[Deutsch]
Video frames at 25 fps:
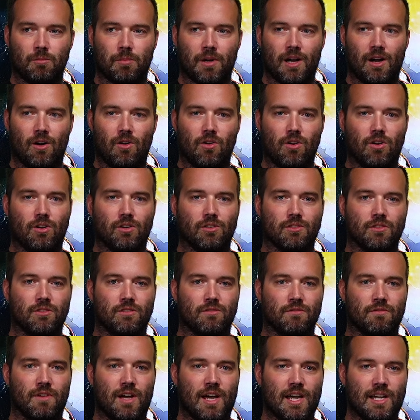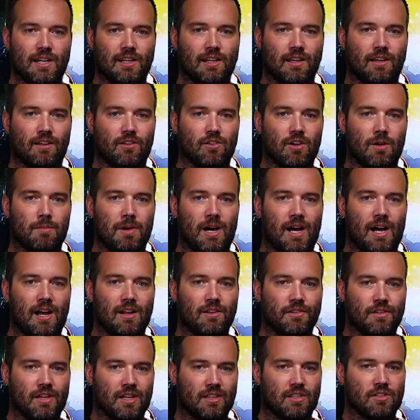Bauch und war eigentlich
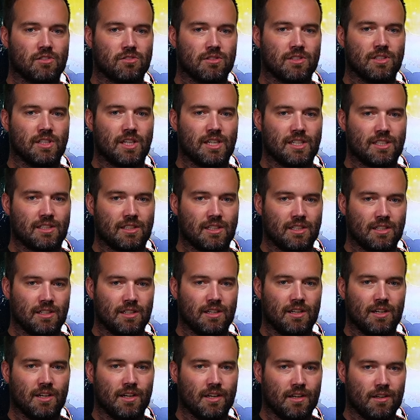normal, die hatte so einen richtigen,